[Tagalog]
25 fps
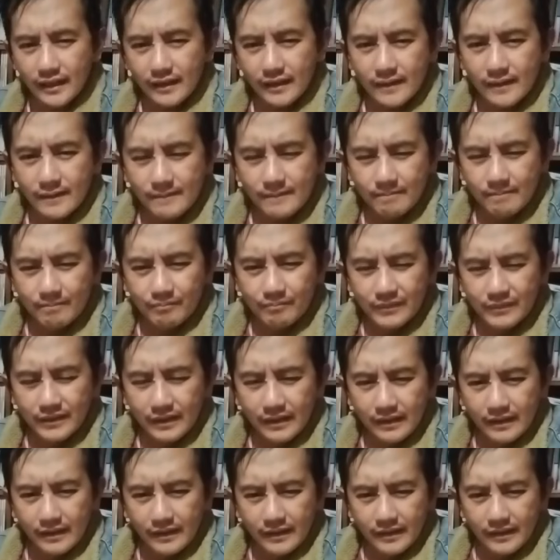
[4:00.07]
anak na
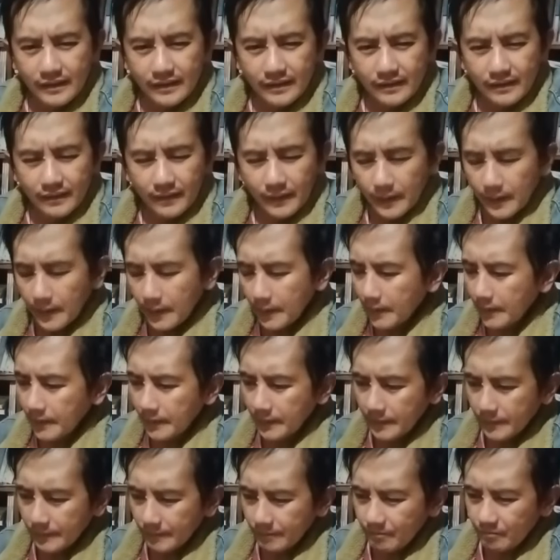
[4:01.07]

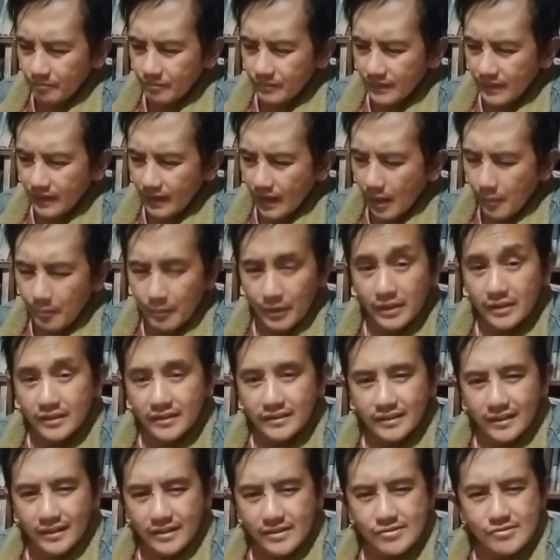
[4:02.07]
um, apa
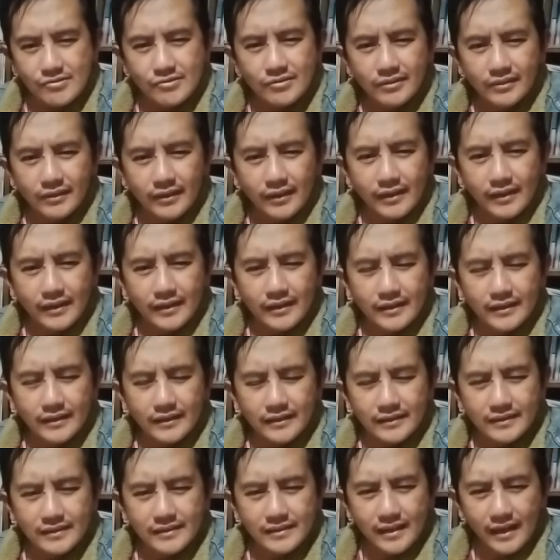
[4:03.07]
niya ti rason nga
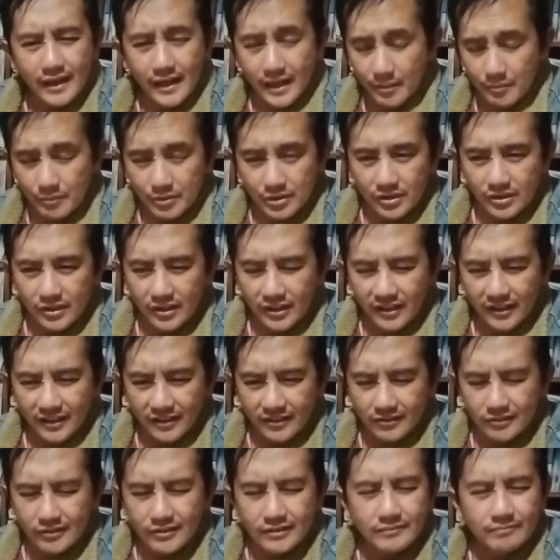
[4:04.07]
aramidan na
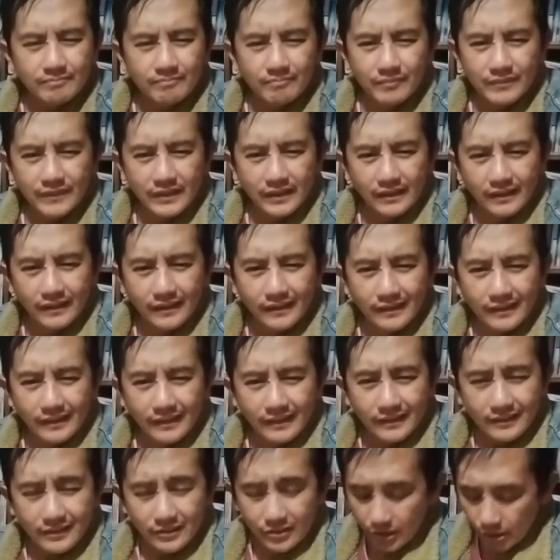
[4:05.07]
dagito eh.
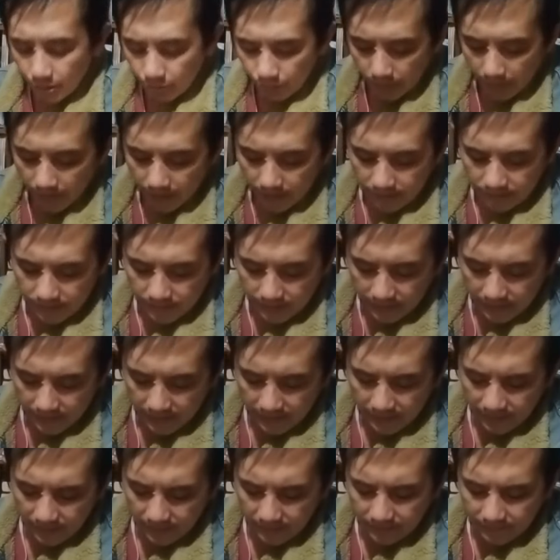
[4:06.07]
Di ko na
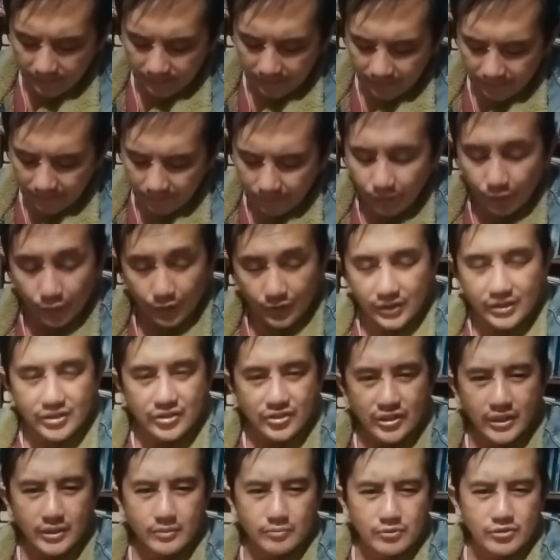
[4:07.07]
nga for
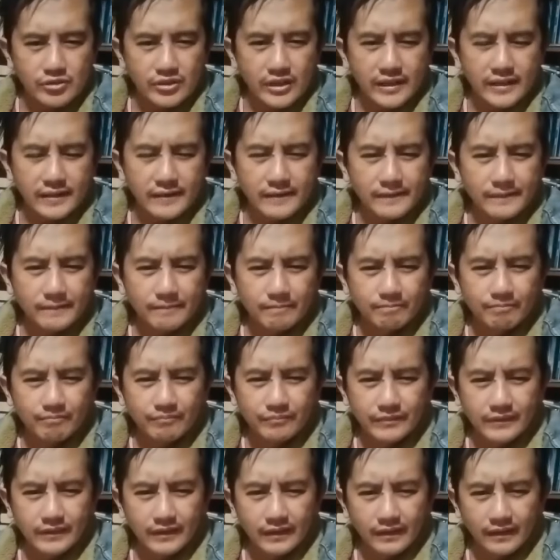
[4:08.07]
his name's sake.
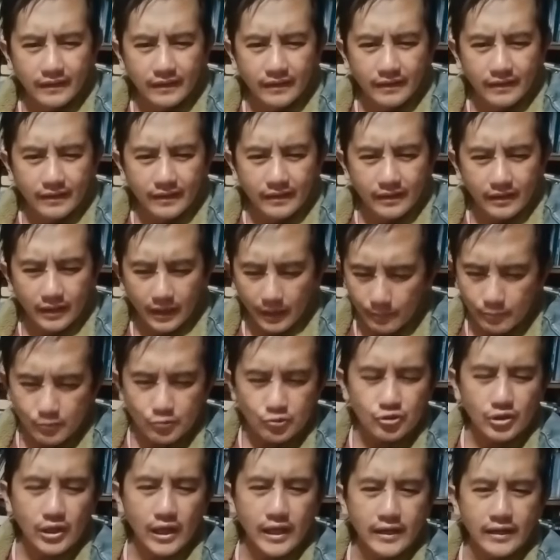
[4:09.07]

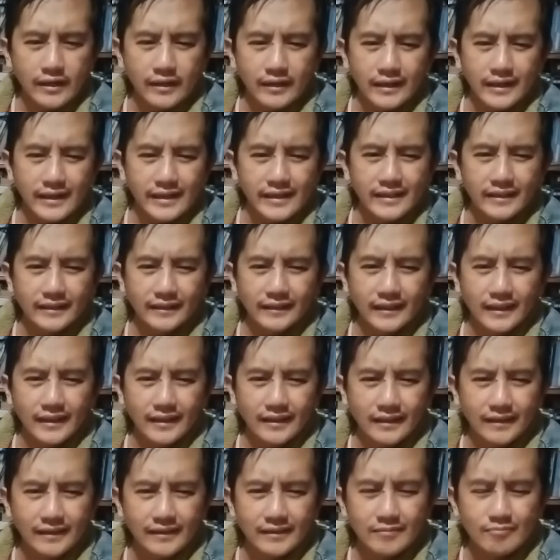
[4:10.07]
Gapustahan na nga kayat
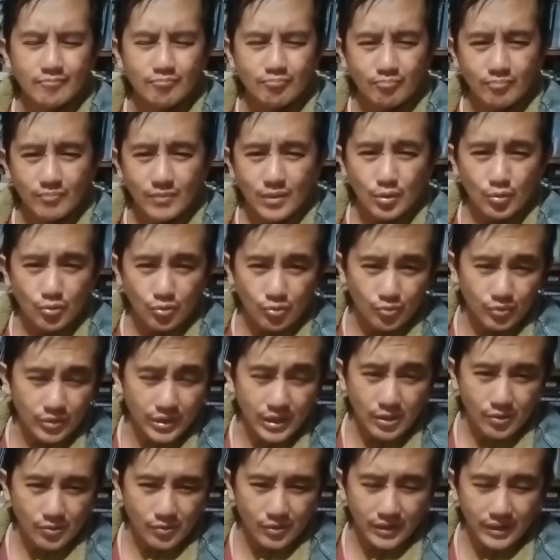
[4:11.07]
nga
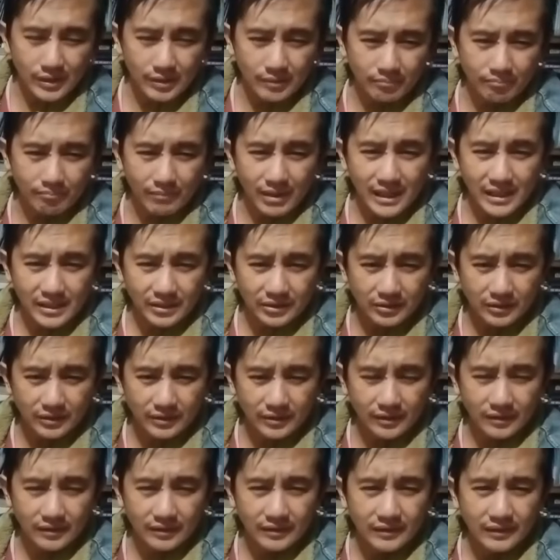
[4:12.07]
mauyuyaw kan
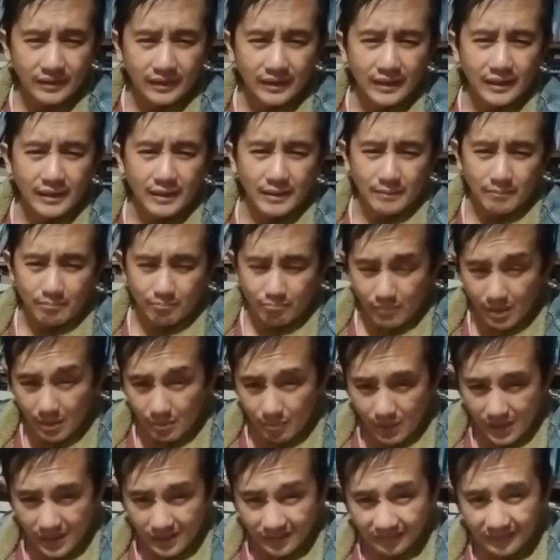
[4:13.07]
mangitid
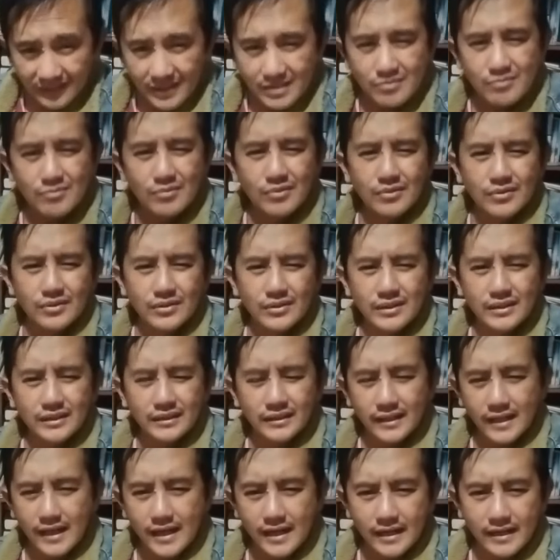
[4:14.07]
babain tayo
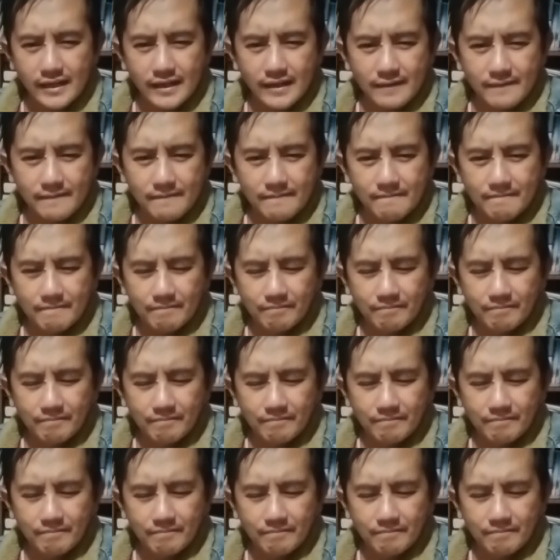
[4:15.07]
itinaga na.